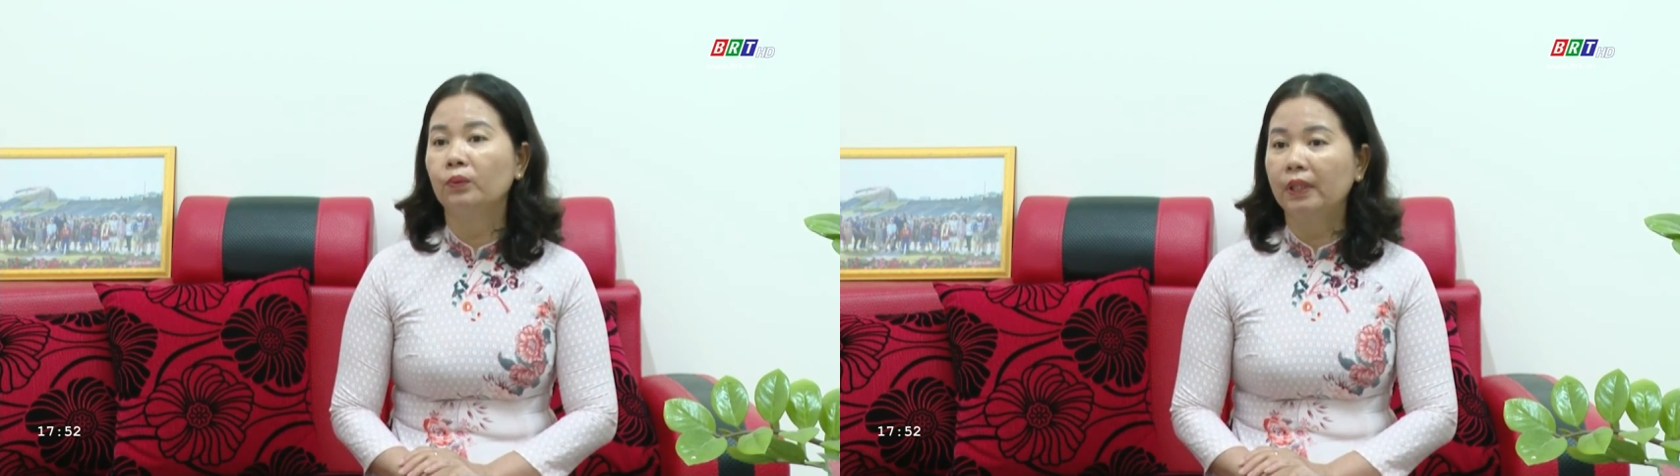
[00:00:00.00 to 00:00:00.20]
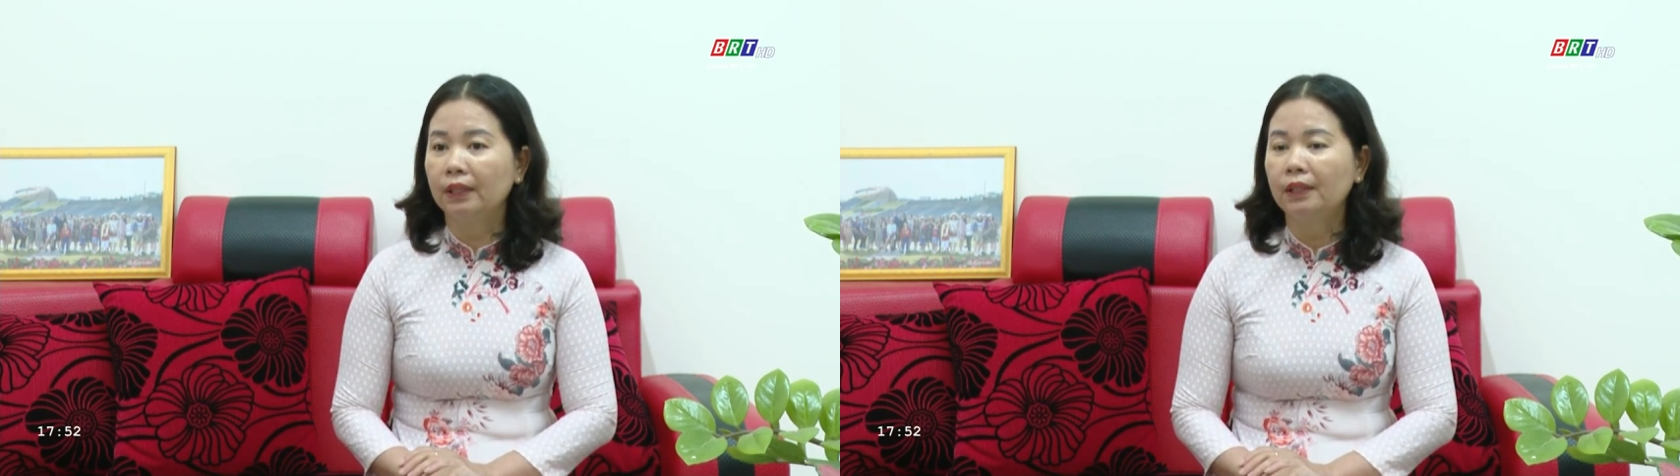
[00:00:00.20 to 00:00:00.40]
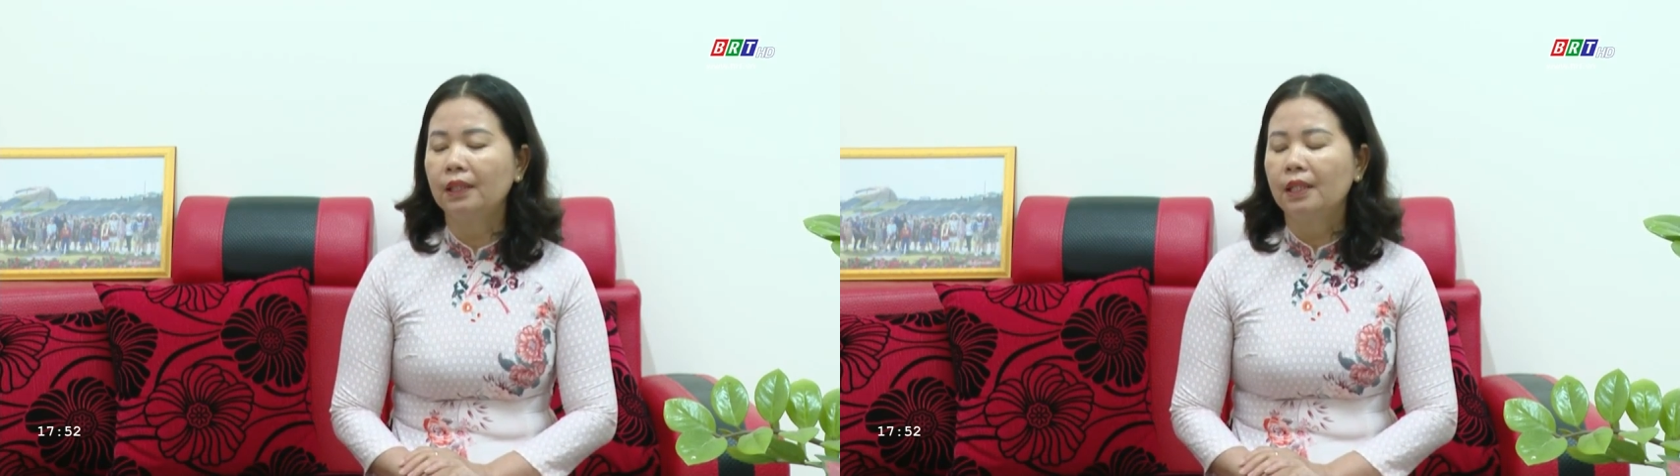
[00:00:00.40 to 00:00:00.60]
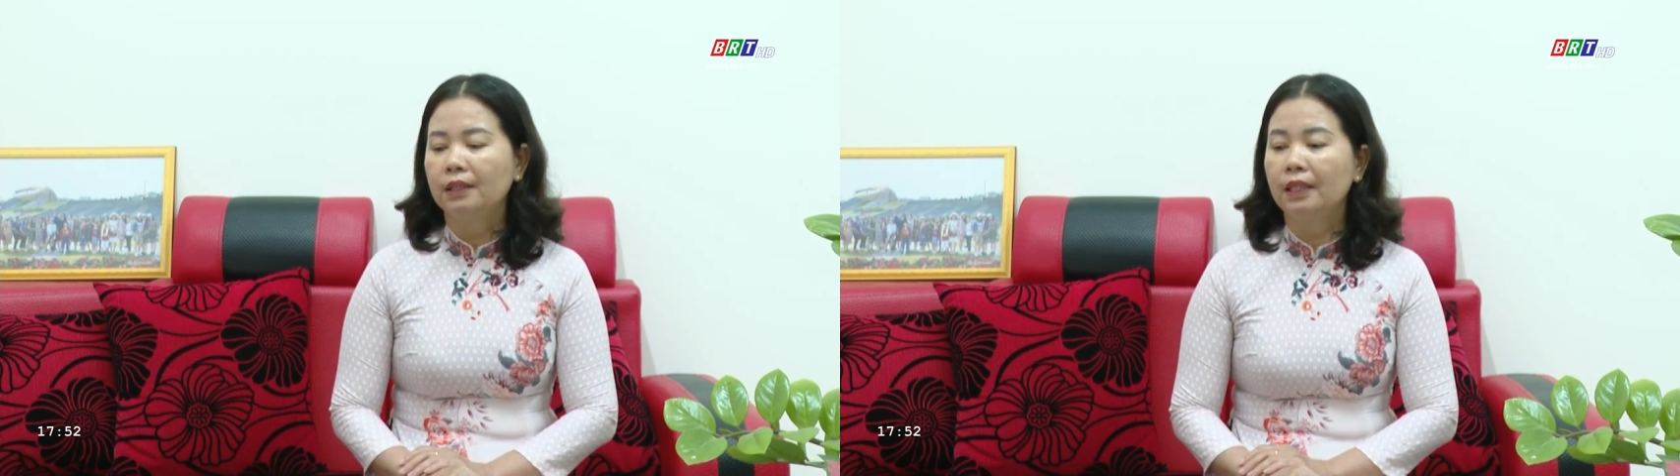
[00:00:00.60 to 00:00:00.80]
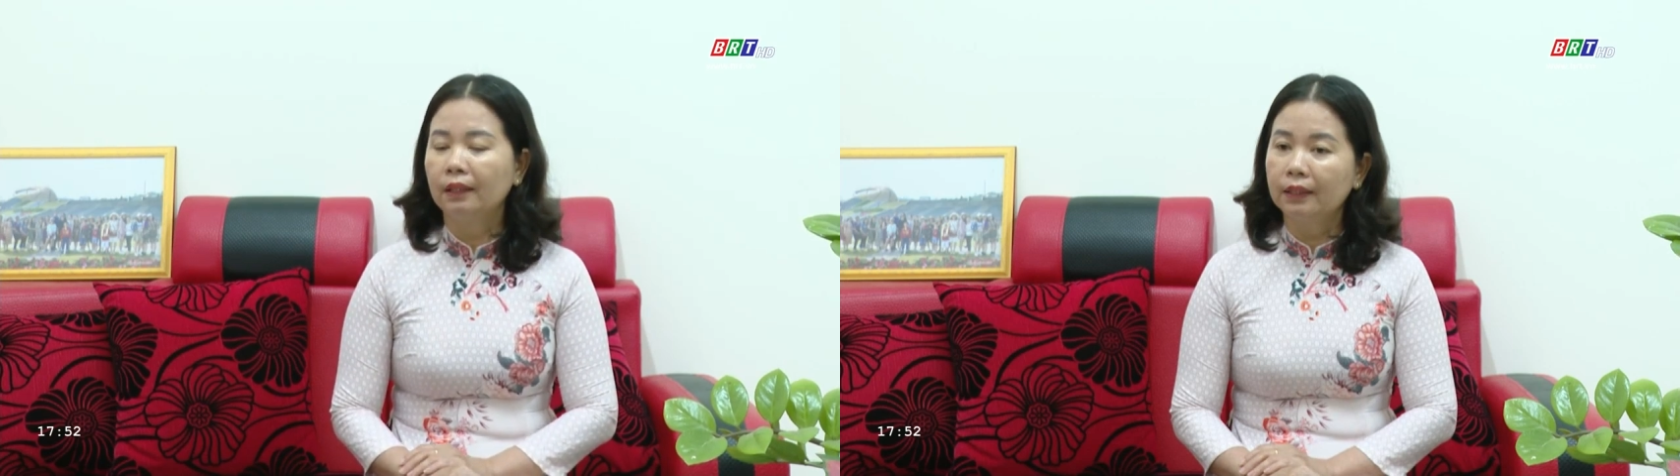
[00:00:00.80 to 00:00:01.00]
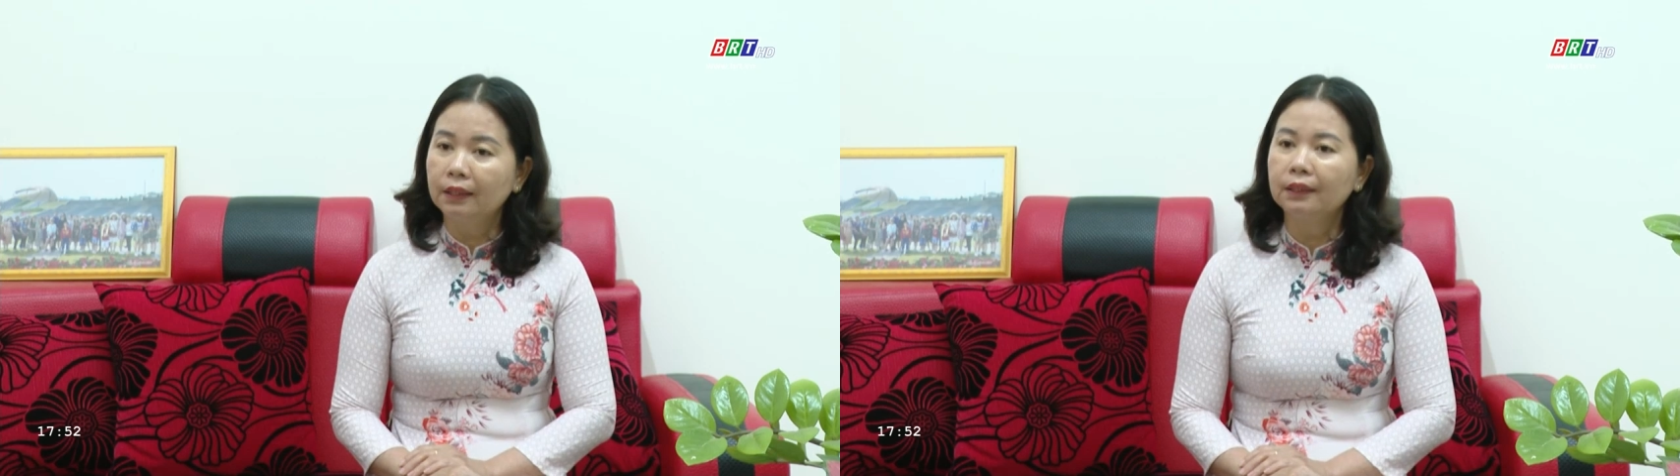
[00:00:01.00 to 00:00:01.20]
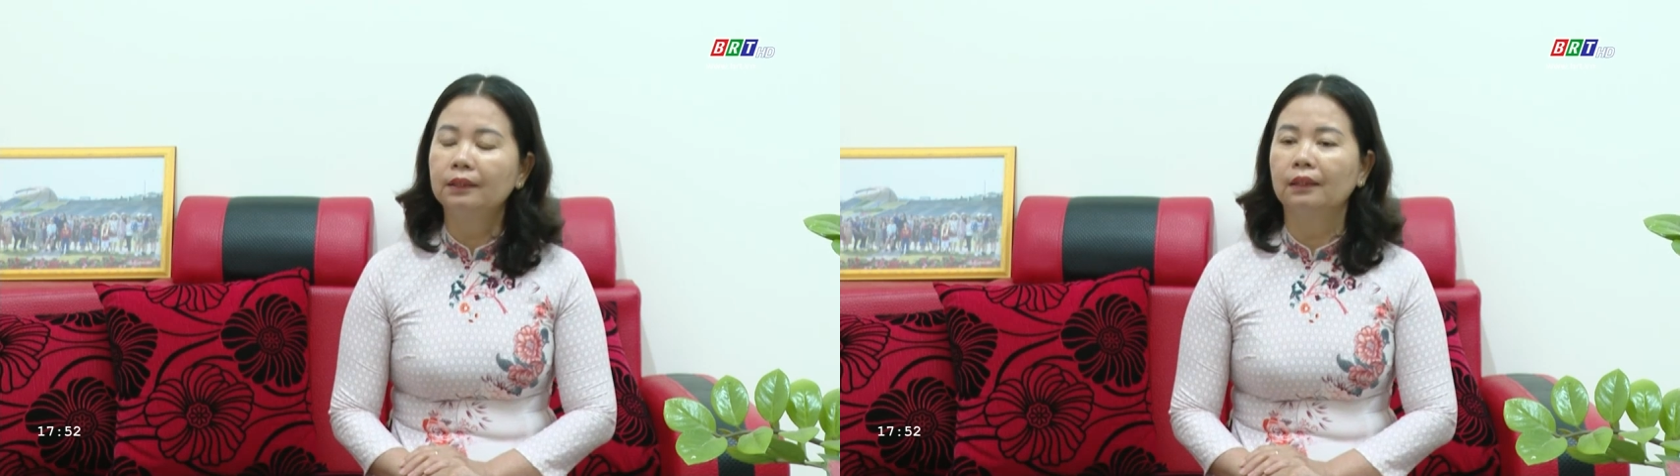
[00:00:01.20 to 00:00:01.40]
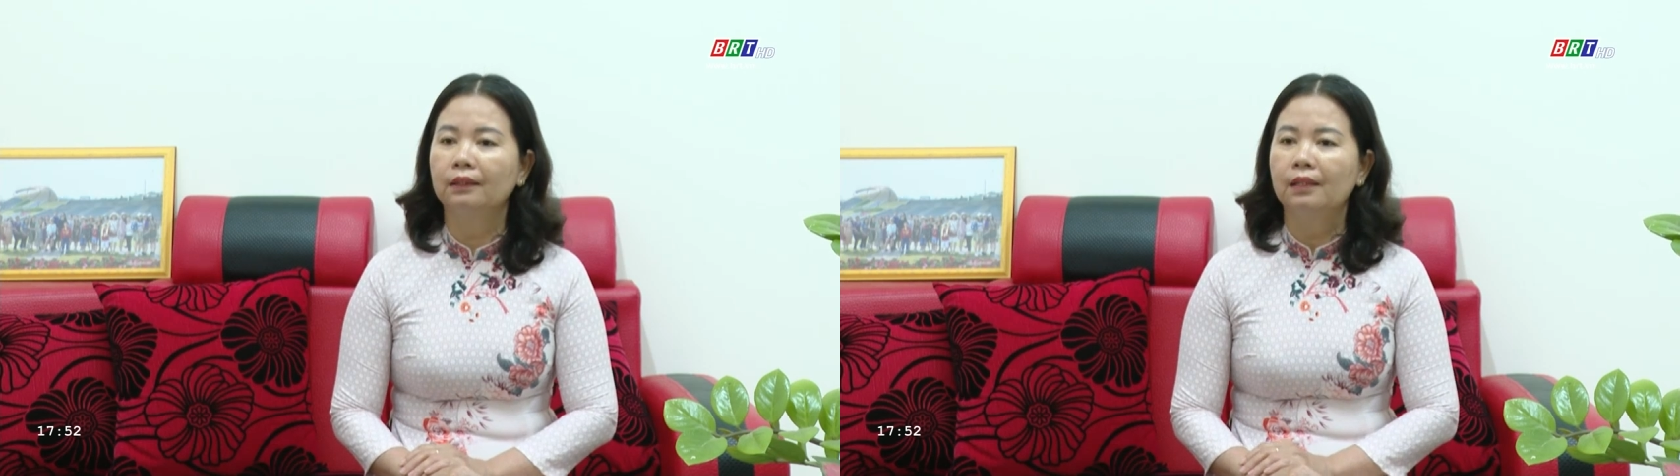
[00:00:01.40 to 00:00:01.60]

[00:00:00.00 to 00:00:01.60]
nữ nhận thức được